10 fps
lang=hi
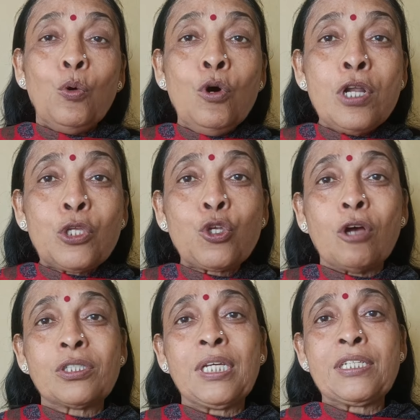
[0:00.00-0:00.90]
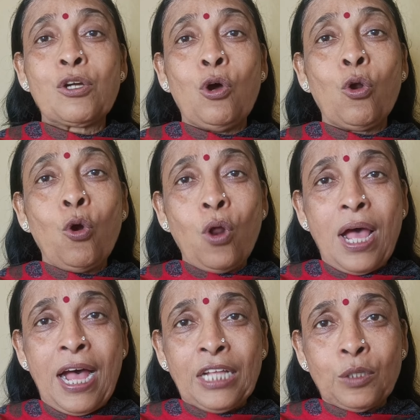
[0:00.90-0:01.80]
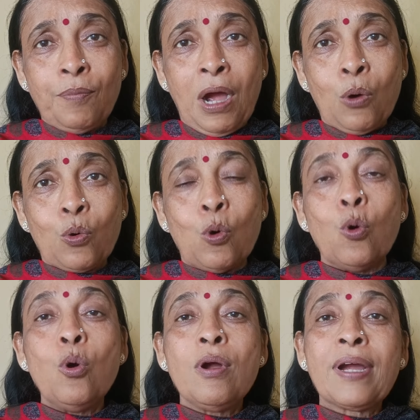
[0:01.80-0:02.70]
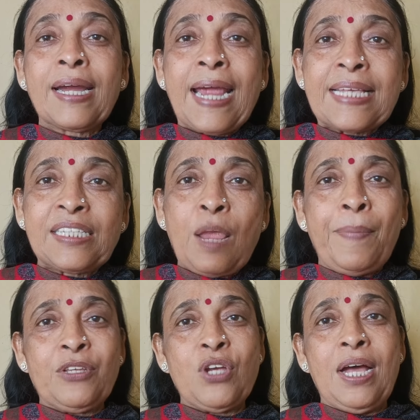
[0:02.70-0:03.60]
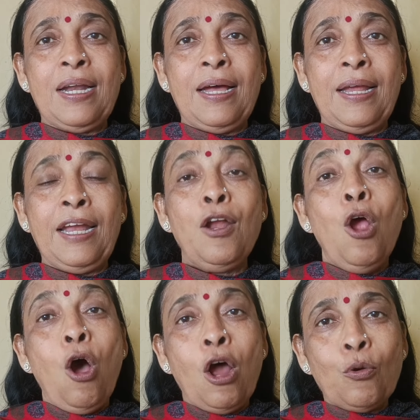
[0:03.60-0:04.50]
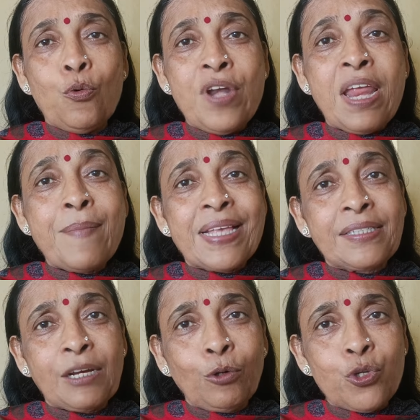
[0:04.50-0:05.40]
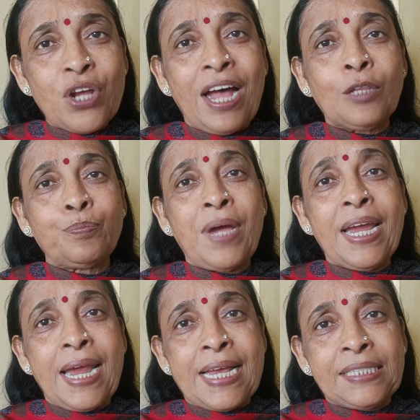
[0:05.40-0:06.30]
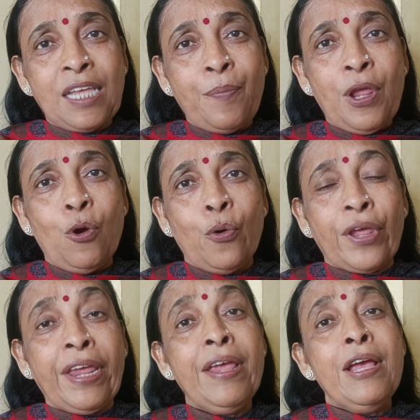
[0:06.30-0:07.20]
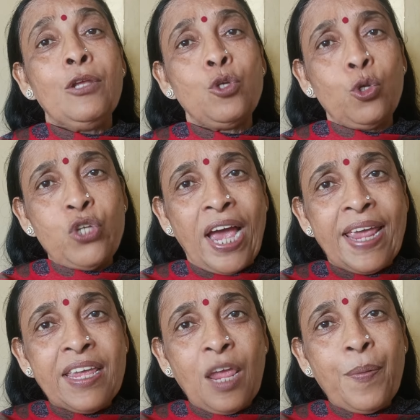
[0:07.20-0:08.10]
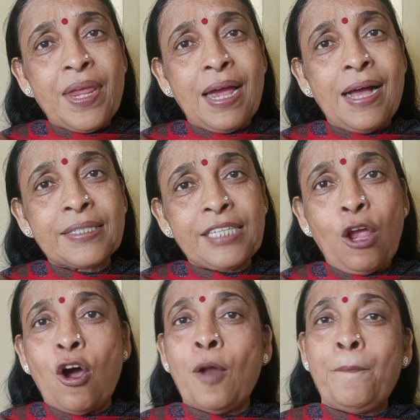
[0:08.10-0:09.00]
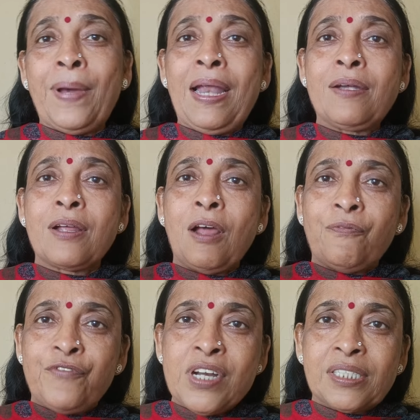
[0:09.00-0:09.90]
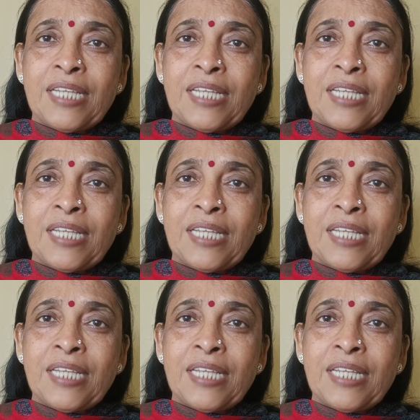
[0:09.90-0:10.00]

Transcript: उन चौंसठ करोड़ आत्माओं को कैसे बचाना है और उन्हीं में से कुछ आत्माएं ऐसी भी होंगी जो जाएंगी भी यहाँ से और पलट कर फिर